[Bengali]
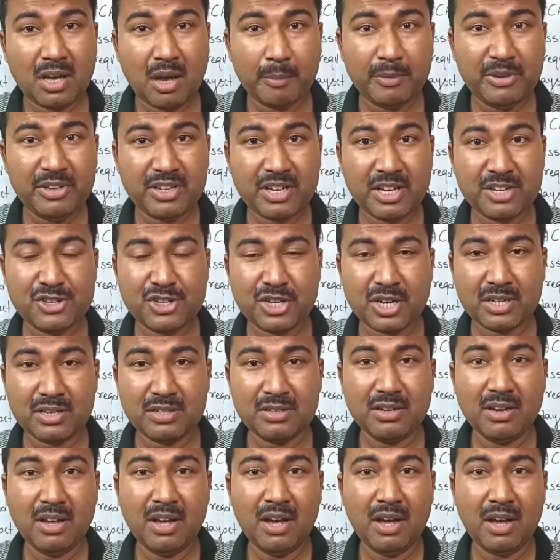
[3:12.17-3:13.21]
কমিউনিকেশন
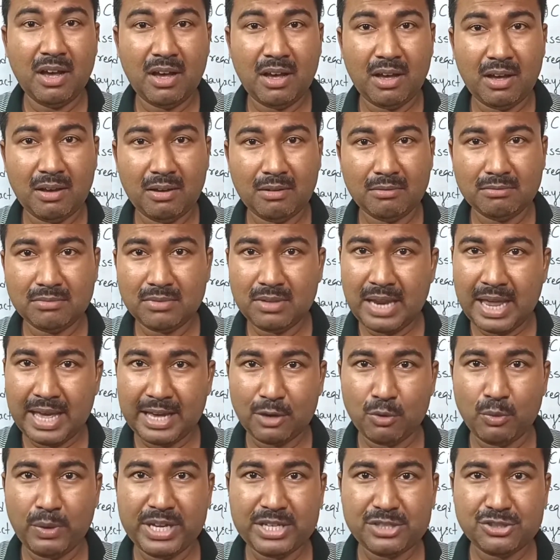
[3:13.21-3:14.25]

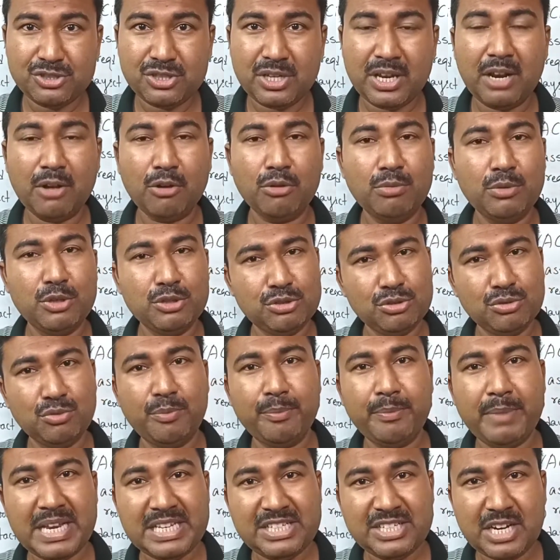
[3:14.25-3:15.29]
ল্যাঙ্গুয়েজ এরকম কিছু
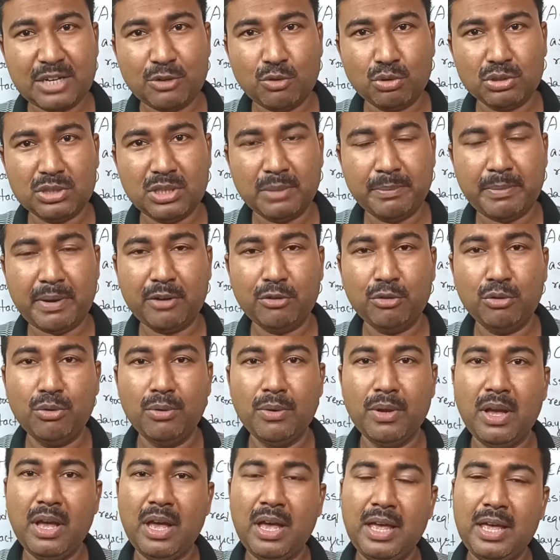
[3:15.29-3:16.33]
মেনশন করতে পারো
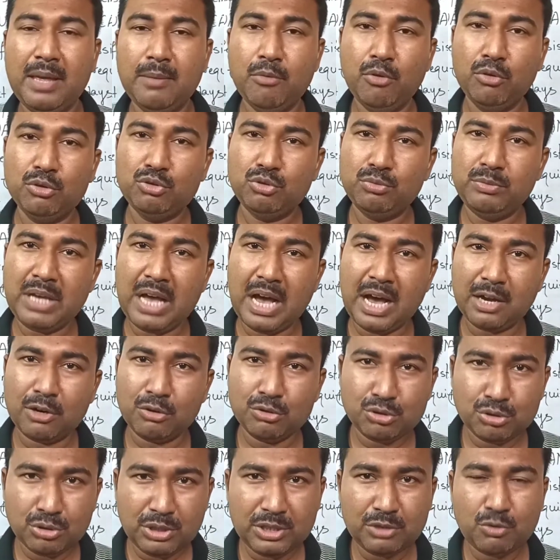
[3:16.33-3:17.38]
এবং তুমি আরও
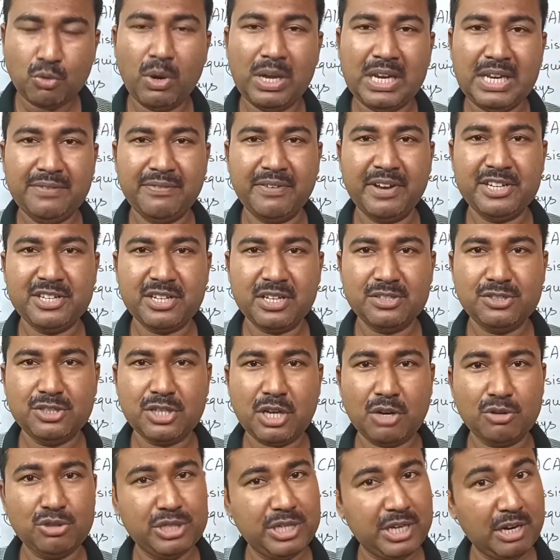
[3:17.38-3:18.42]
যদি কোয়ালিফিকেশান
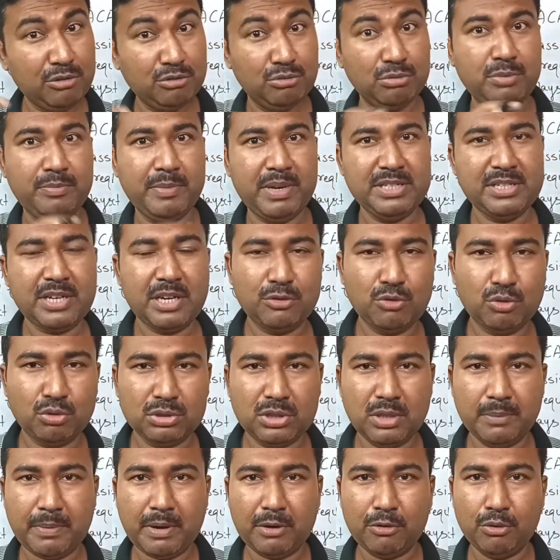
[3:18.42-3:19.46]
চাও সেটাও তুমি মেনশন
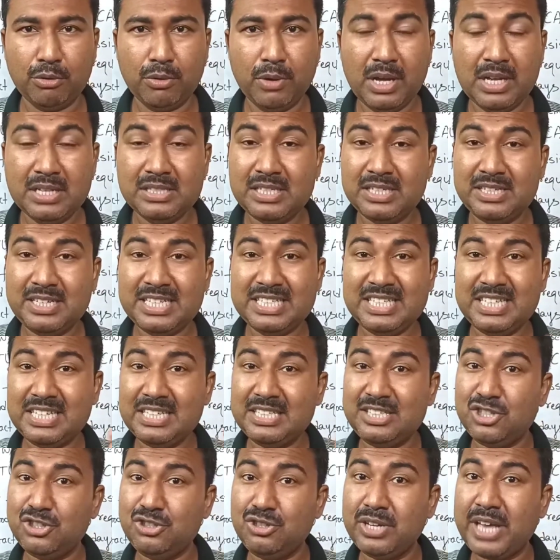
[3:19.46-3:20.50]
করতে পারো যে টিচিং
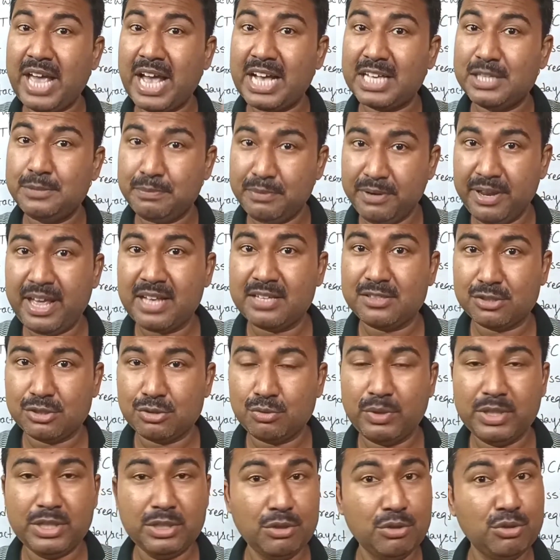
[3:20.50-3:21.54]
টিচিং এক্সপিরিয়েন্স
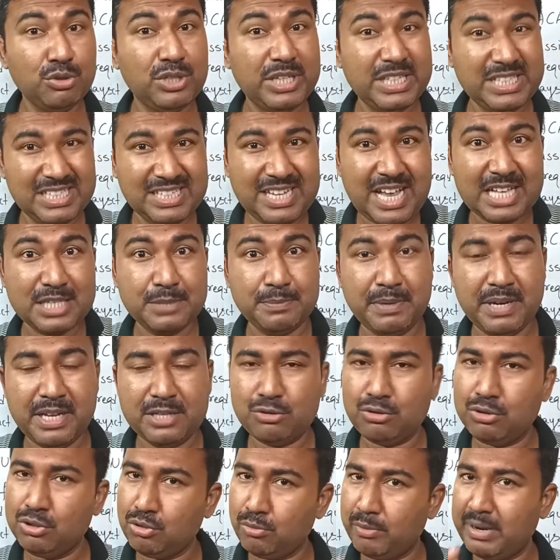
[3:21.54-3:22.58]
উইথ গুড টিচিং
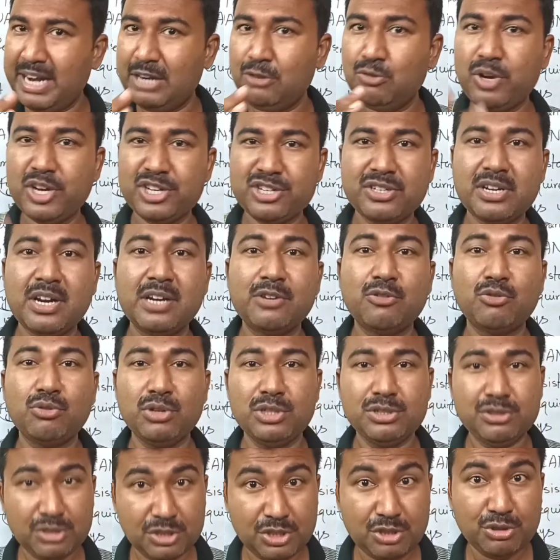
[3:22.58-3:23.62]
এক্সপিরিয়েন্স যদি তোমার এডুকেশনাল কোনো
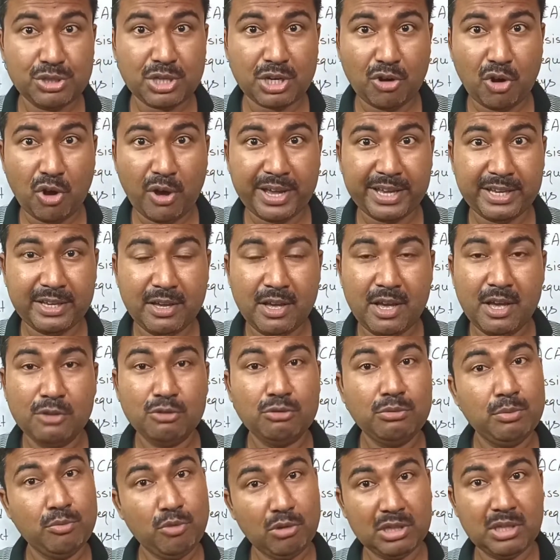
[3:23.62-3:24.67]
ইনস্টিটিউশন হয়
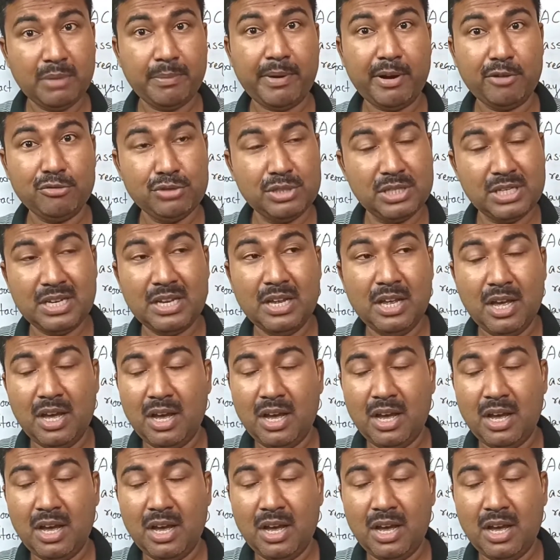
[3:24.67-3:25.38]
তুমি বলতে পারো যে